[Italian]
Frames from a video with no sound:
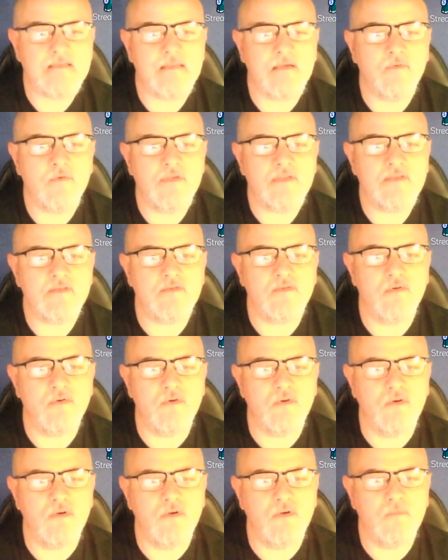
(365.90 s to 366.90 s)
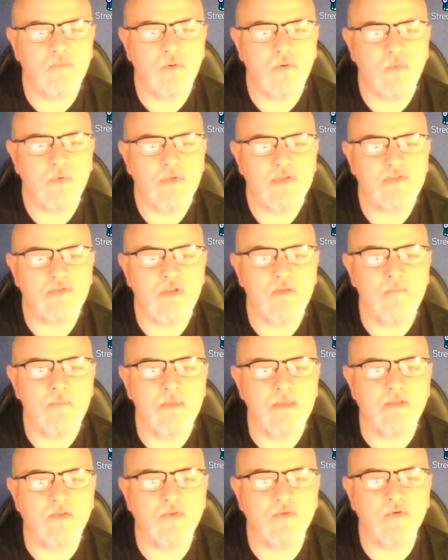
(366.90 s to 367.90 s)
questo, eh, questo
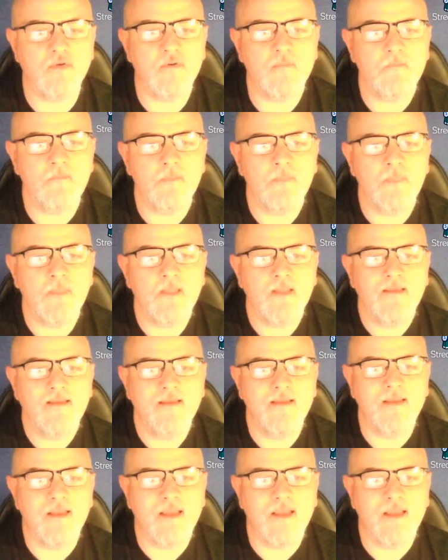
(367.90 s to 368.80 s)
elmetto eh,